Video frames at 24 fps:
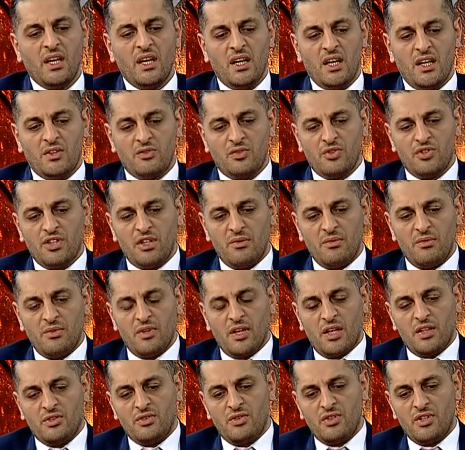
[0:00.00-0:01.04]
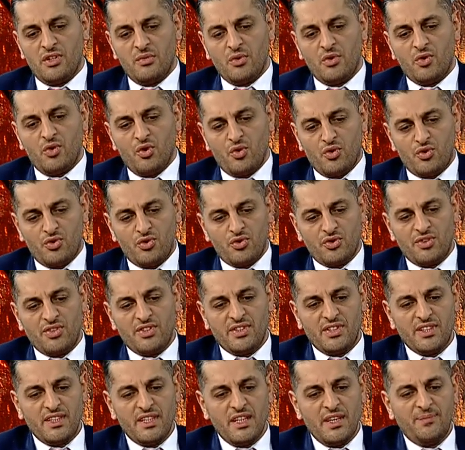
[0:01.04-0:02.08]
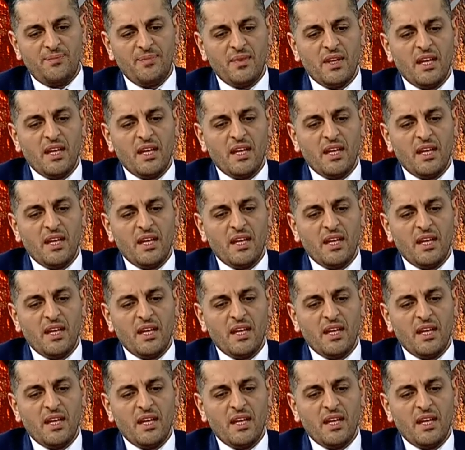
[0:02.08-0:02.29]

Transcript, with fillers: E, az önce az önce konuştuk sizinle.